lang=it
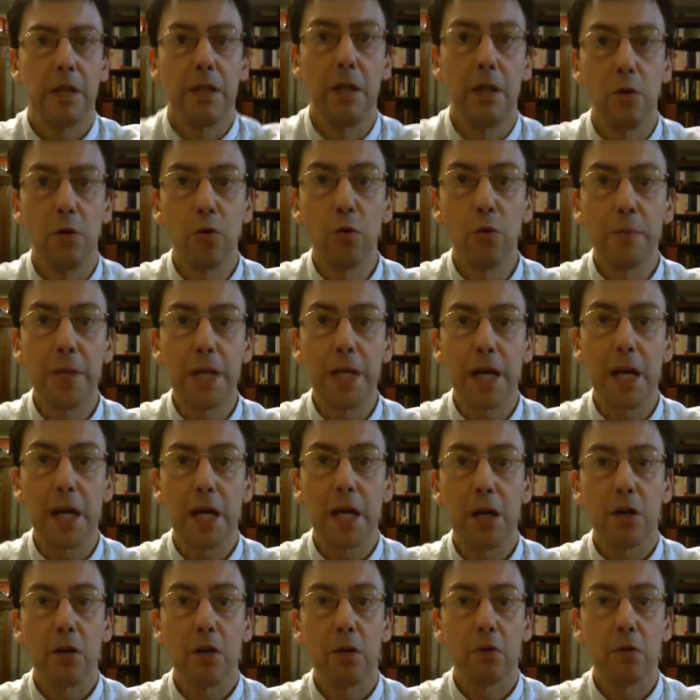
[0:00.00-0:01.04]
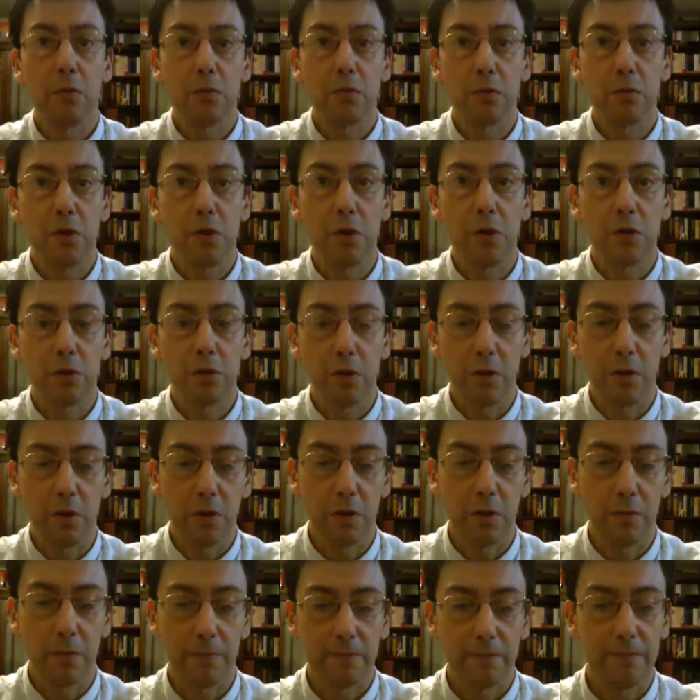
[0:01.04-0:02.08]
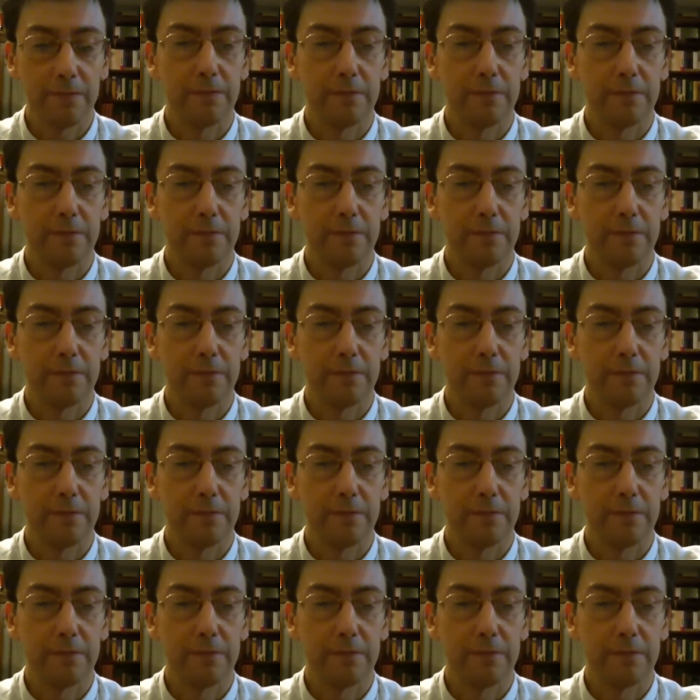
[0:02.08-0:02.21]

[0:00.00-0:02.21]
illumina con un solo tocco